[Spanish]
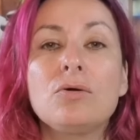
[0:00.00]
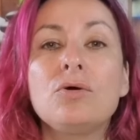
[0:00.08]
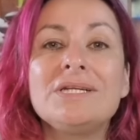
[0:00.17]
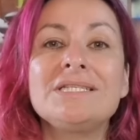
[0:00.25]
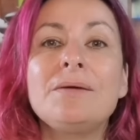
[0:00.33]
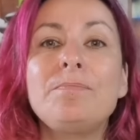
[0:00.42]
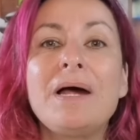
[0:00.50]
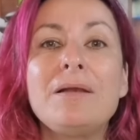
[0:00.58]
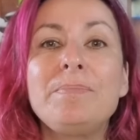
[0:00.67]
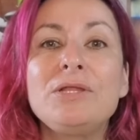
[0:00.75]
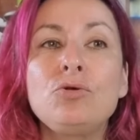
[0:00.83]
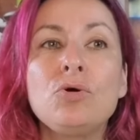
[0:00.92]
con ese
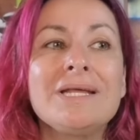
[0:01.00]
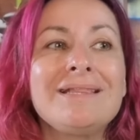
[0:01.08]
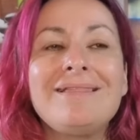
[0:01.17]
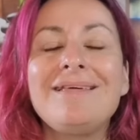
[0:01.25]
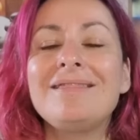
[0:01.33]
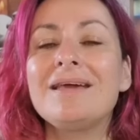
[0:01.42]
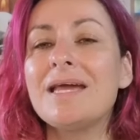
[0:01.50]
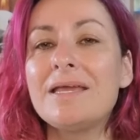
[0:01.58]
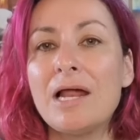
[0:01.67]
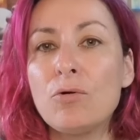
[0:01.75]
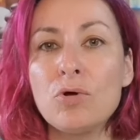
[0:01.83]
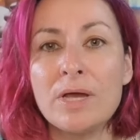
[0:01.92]
palpito que te dice que
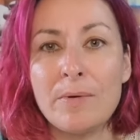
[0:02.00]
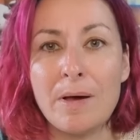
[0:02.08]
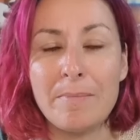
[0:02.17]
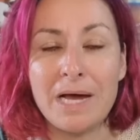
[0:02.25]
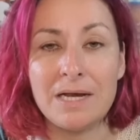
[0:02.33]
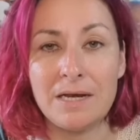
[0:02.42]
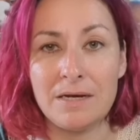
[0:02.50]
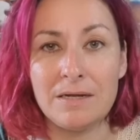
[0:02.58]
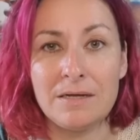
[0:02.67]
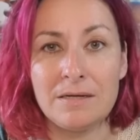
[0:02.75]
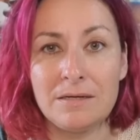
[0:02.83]
hay algo que va mal.